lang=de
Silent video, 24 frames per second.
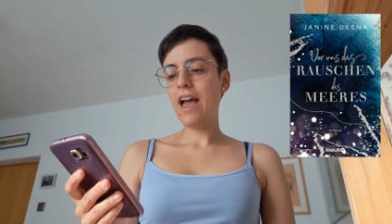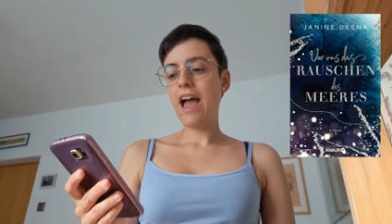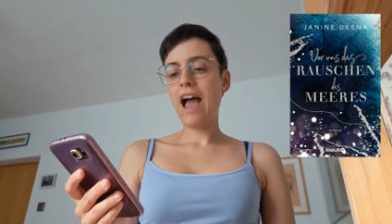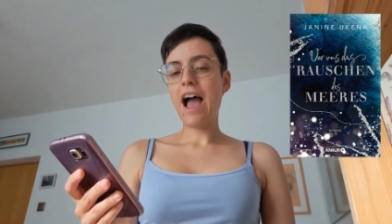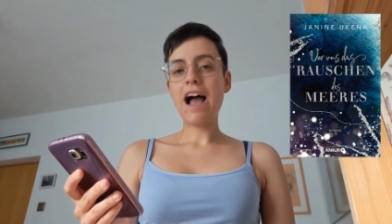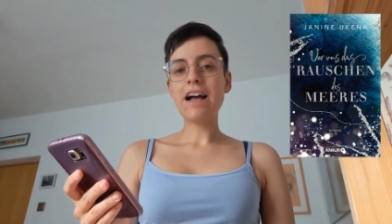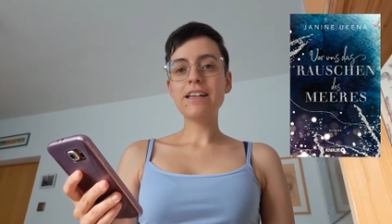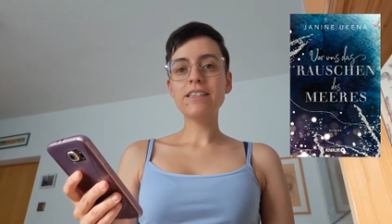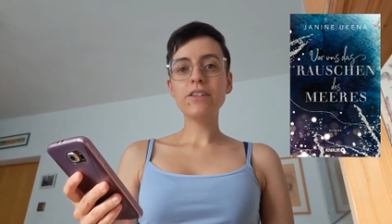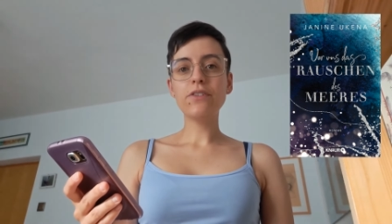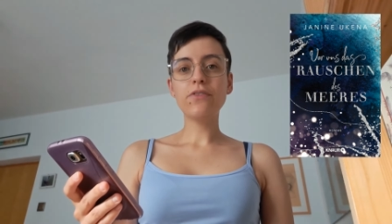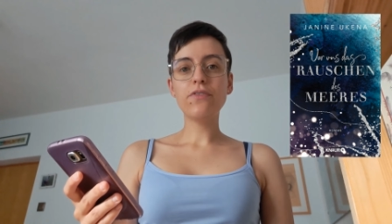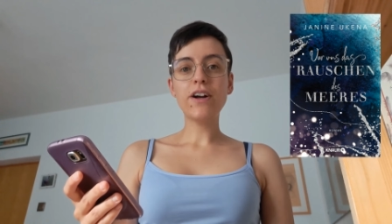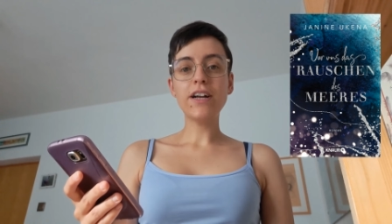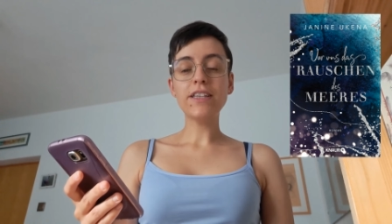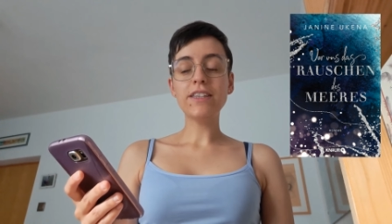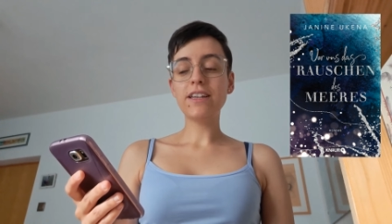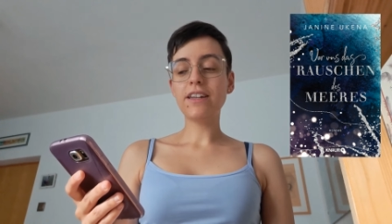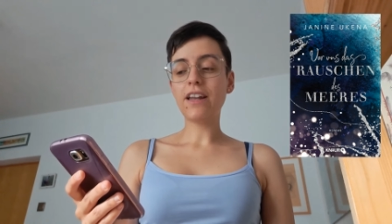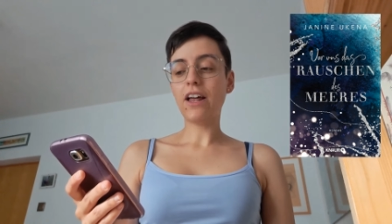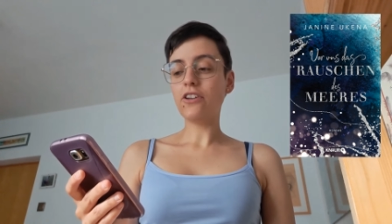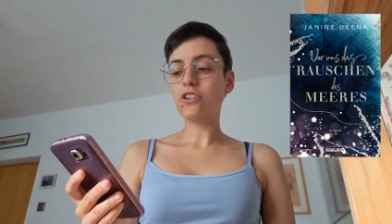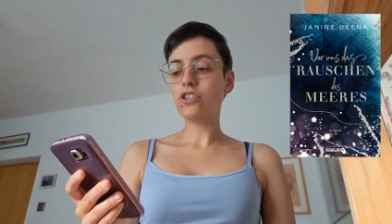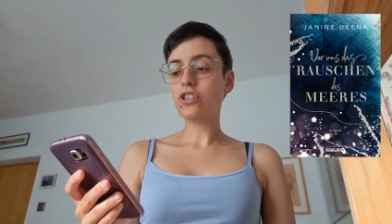Als ihr
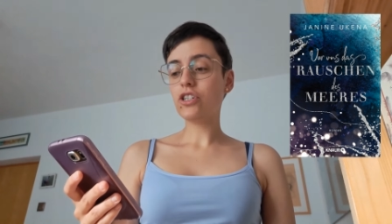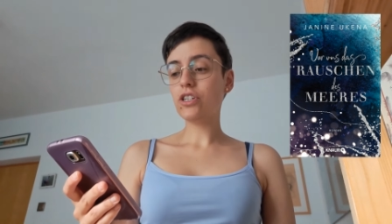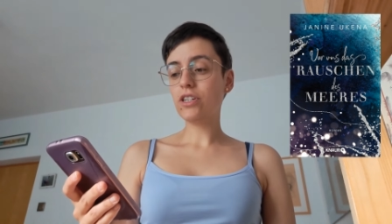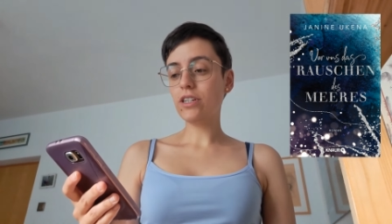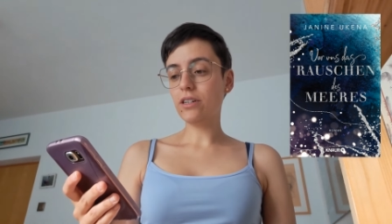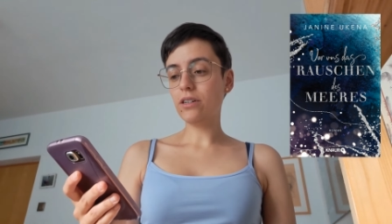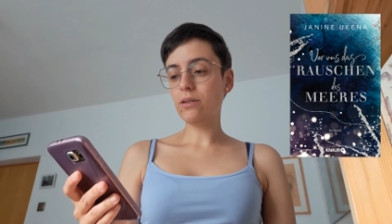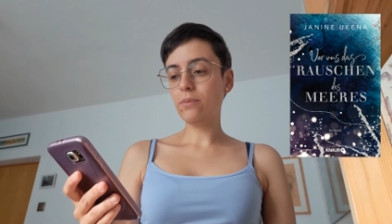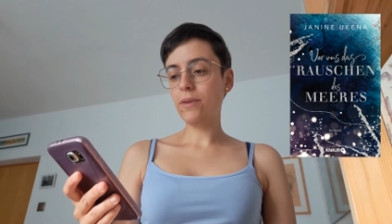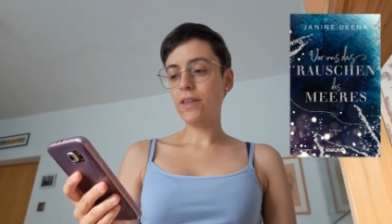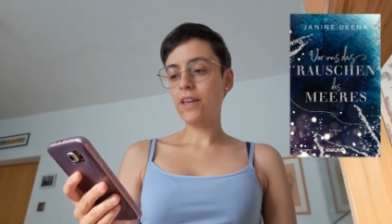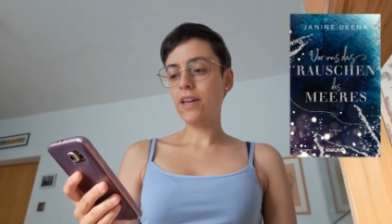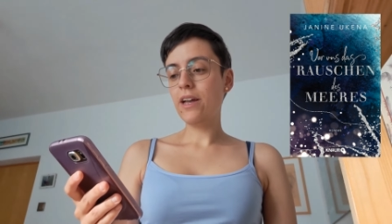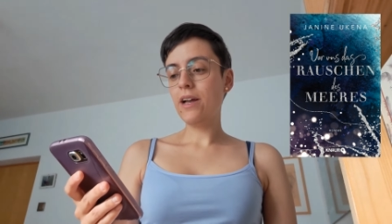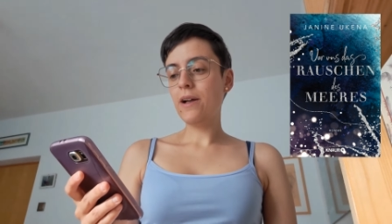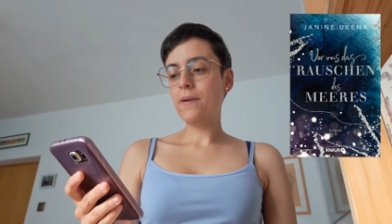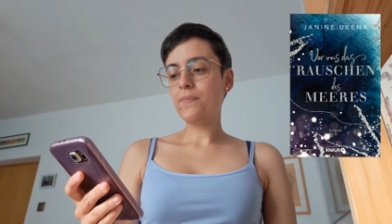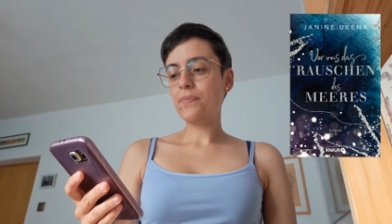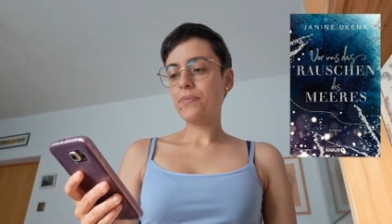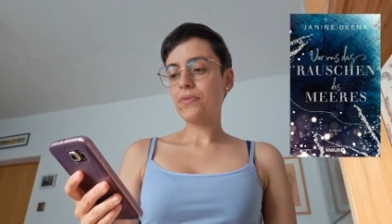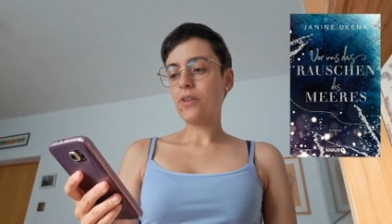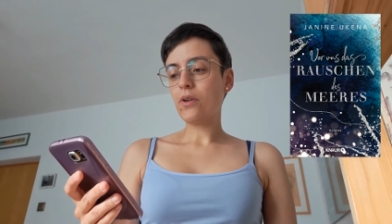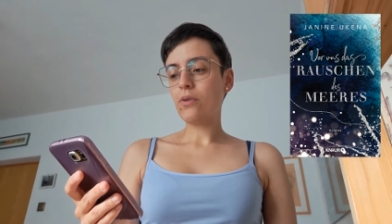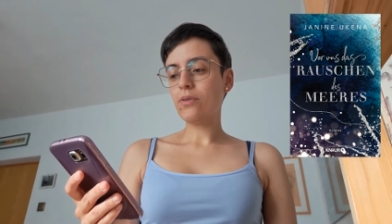Vater dann stirbt
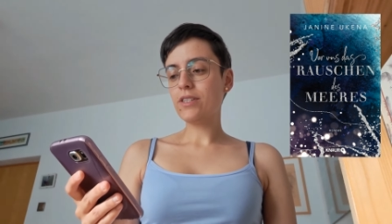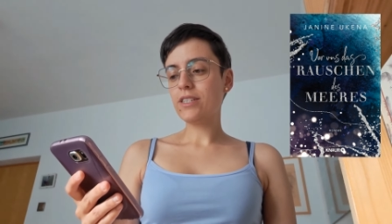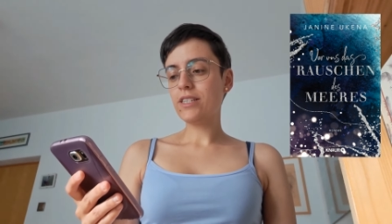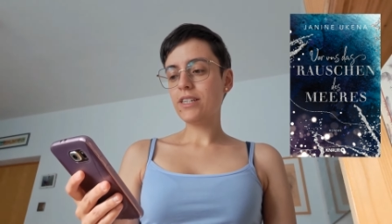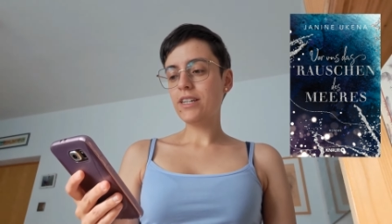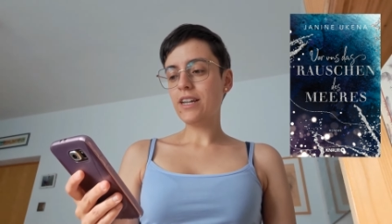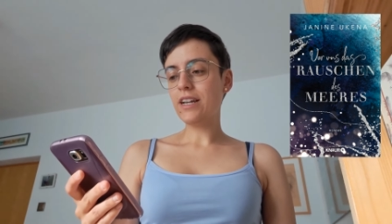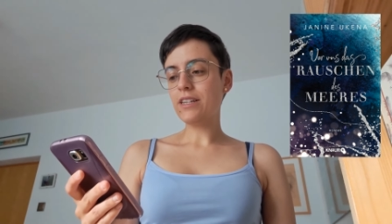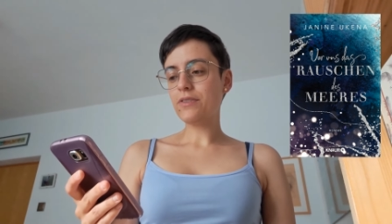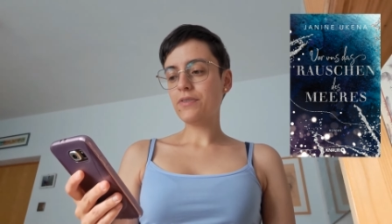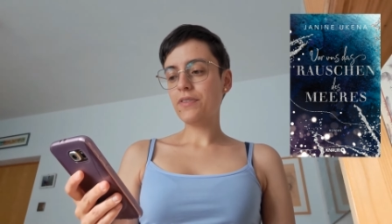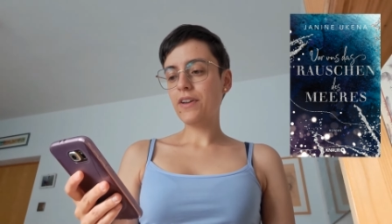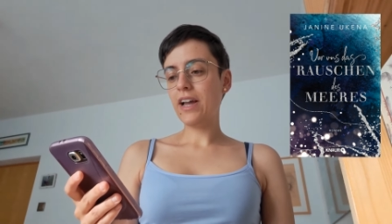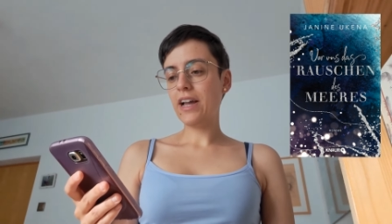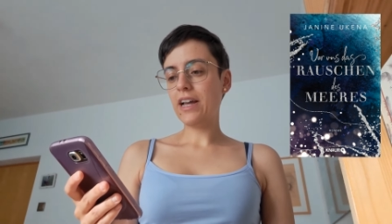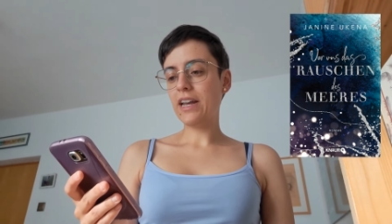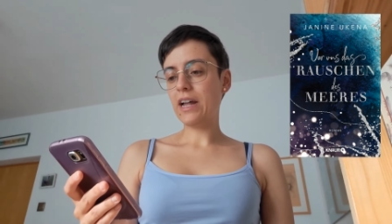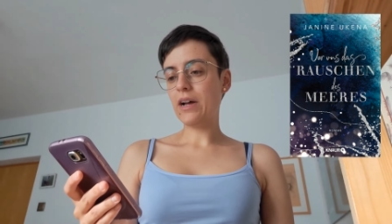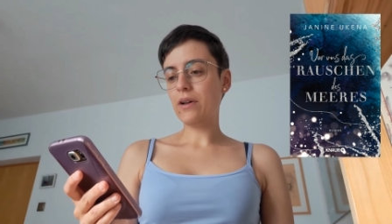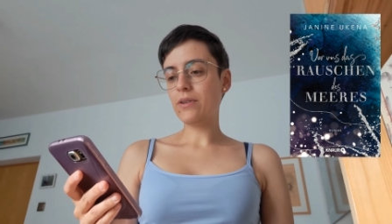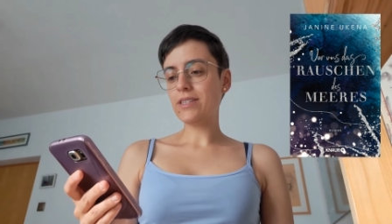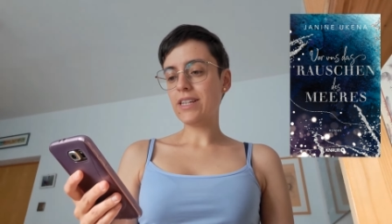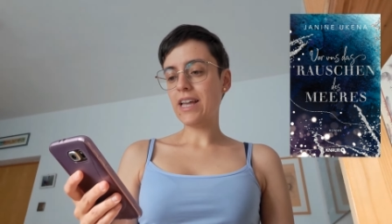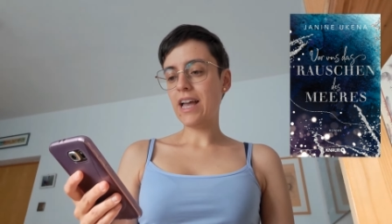und sie das
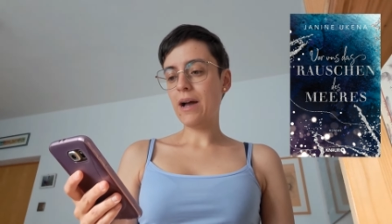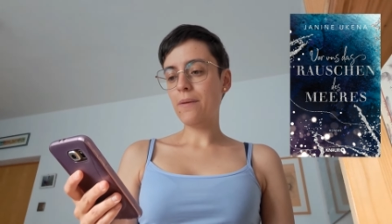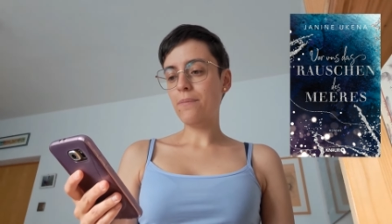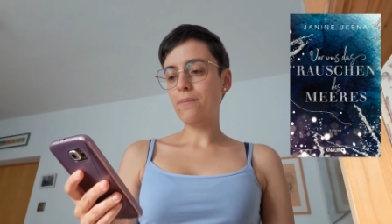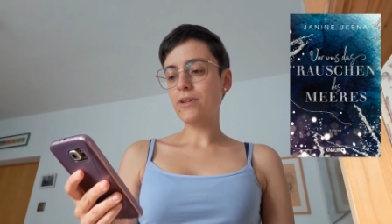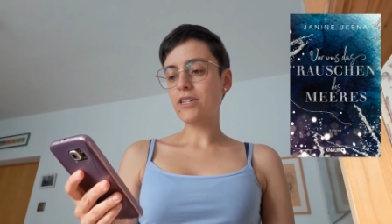Ferienhaus erbt,